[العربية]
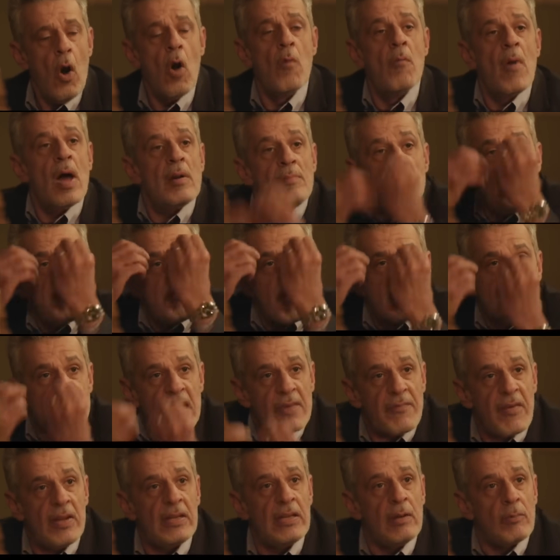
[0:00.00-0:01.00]
امال مين بس
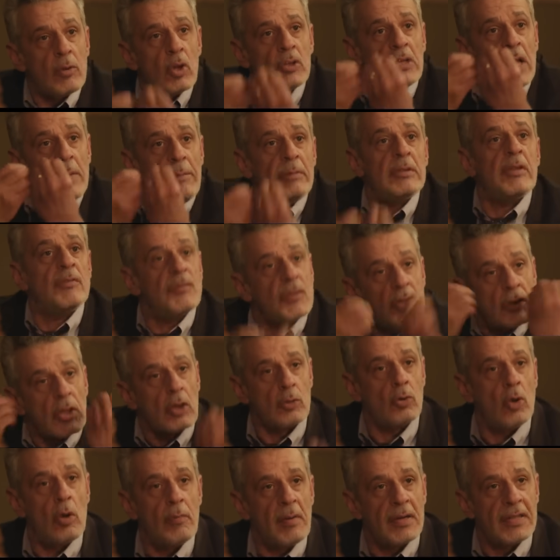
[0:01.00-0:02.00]
يا فندم رحت قابلته في 6
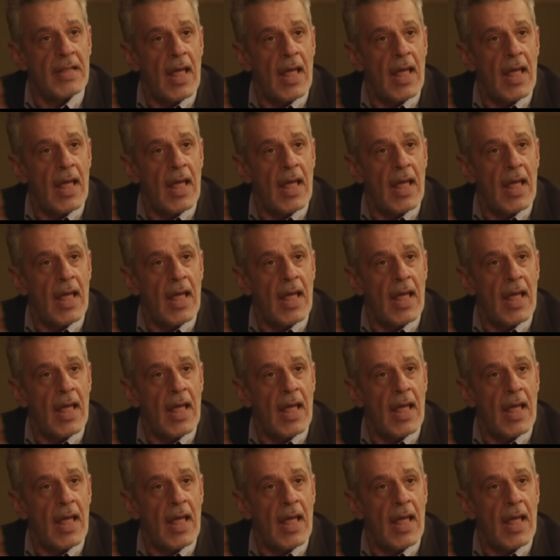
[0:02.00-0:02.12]
اكتوبر